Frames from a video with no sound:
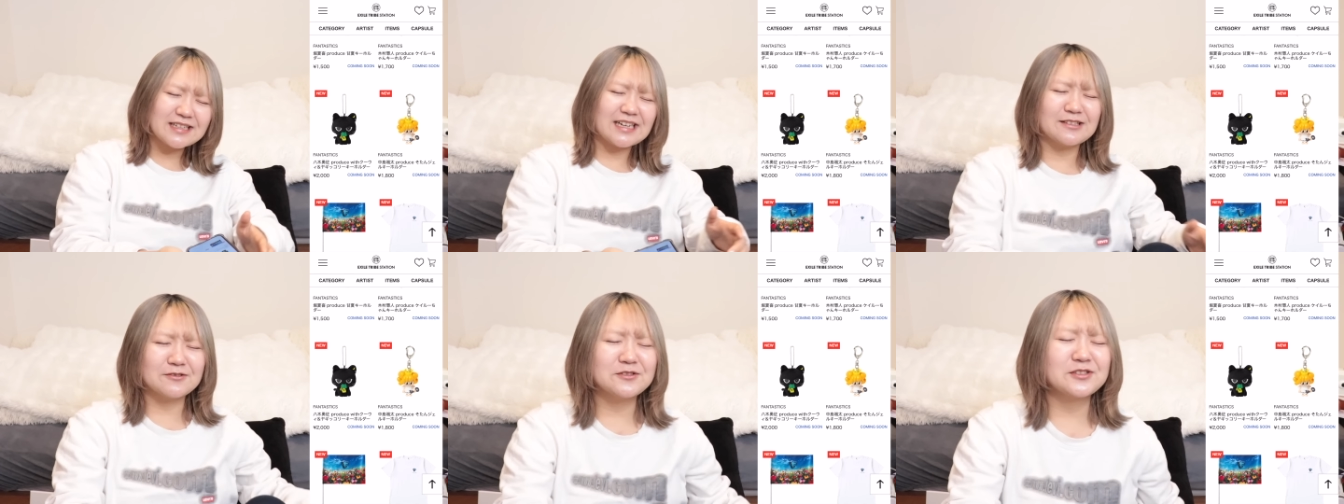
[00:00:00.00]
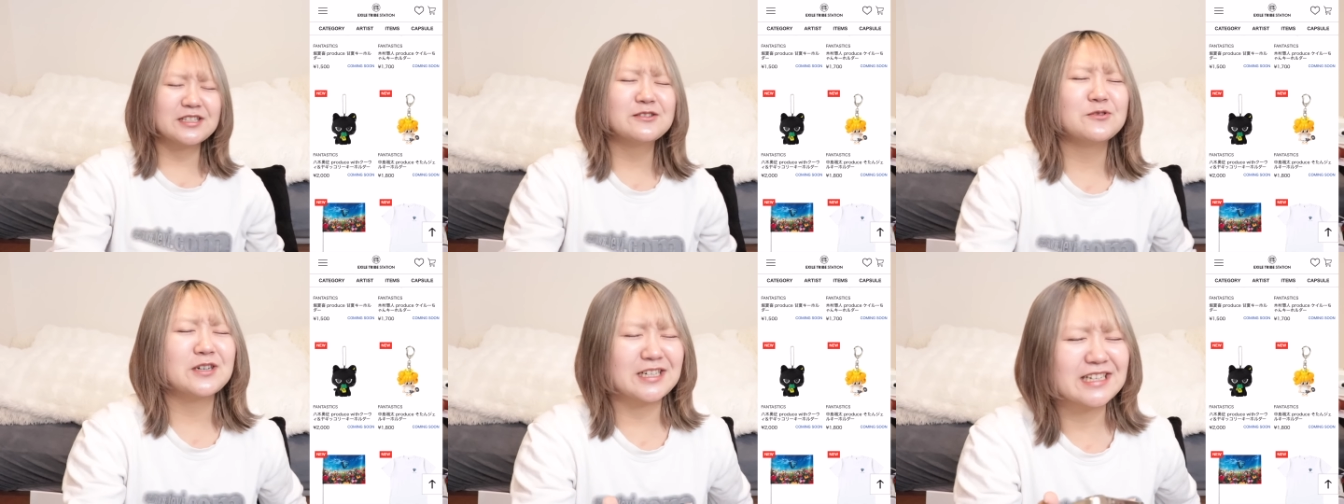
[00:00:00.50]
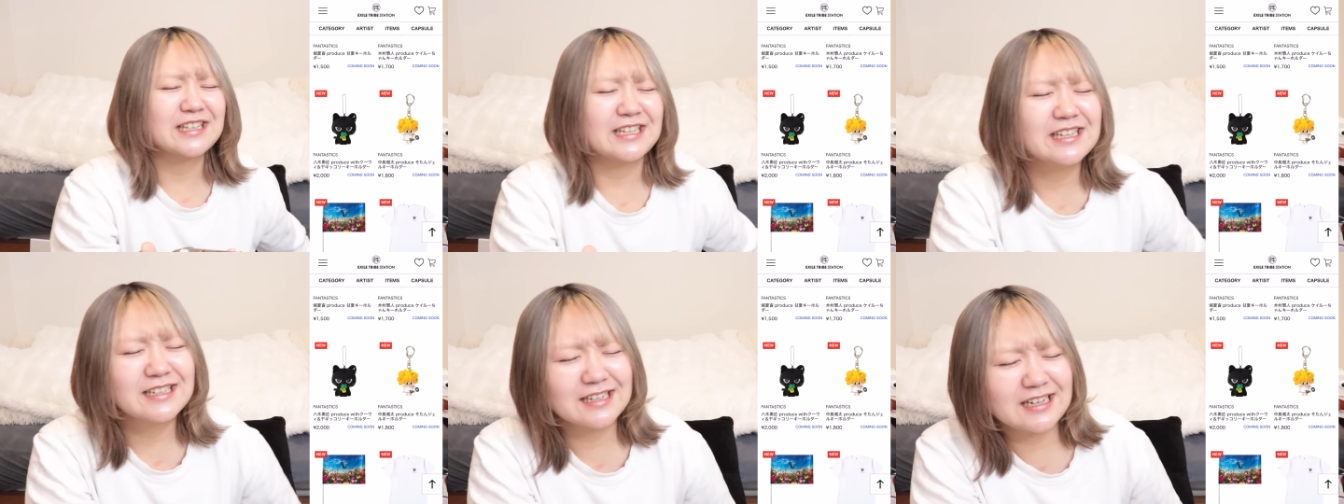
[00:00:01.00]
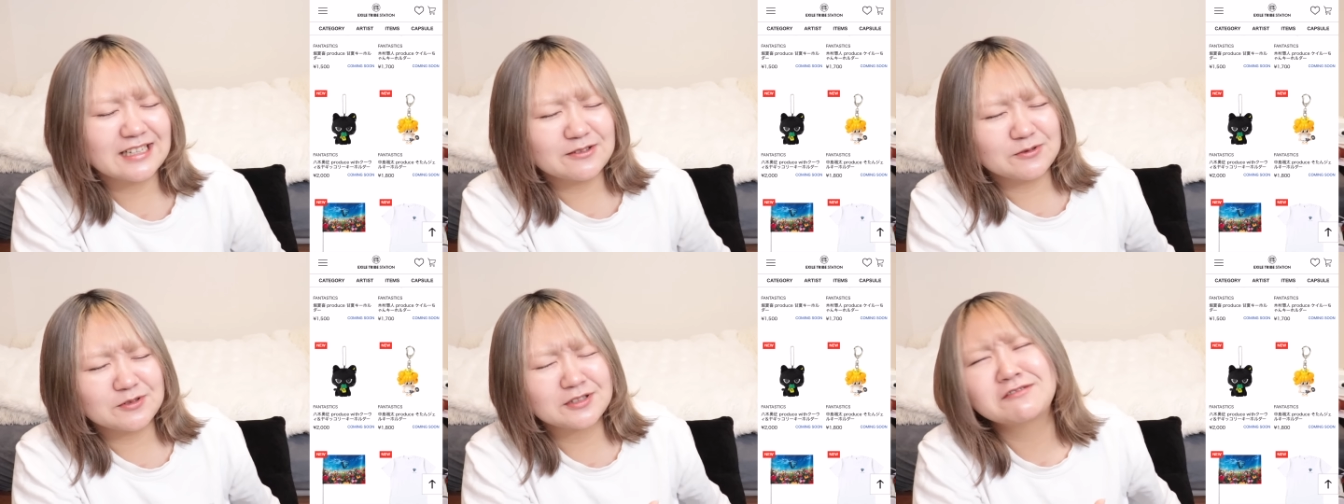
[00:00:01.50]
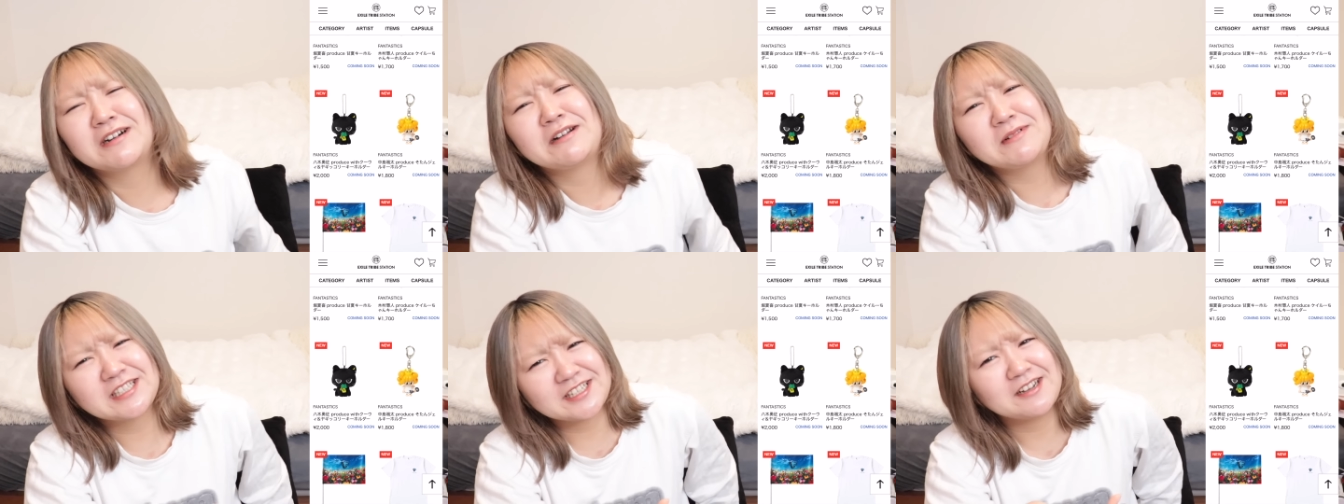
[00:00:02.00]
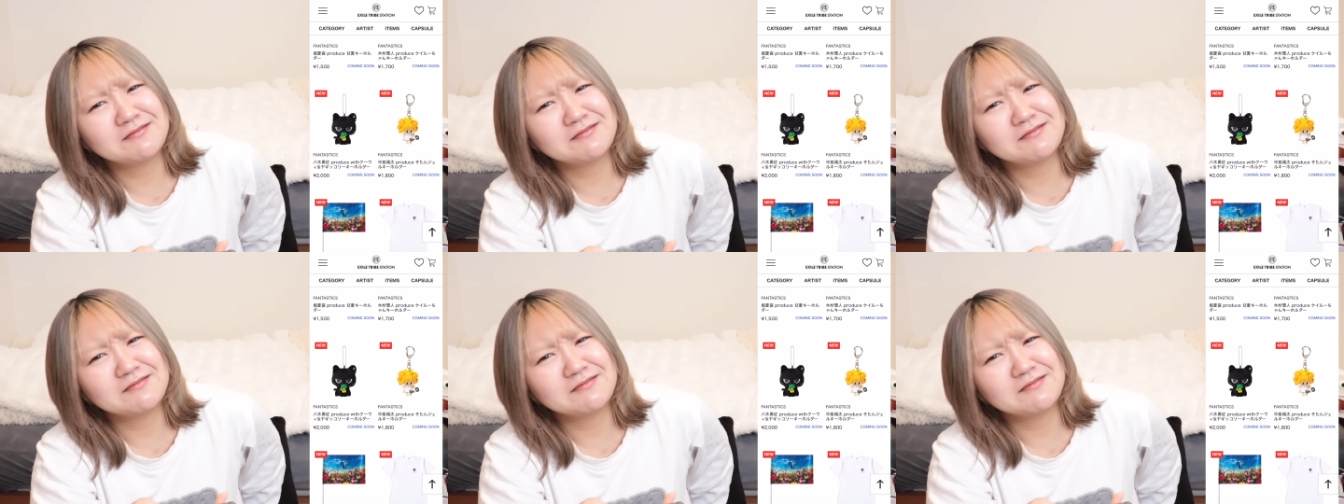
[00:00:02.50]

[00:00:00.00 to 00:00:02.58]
あのゆせのおかげであの救われました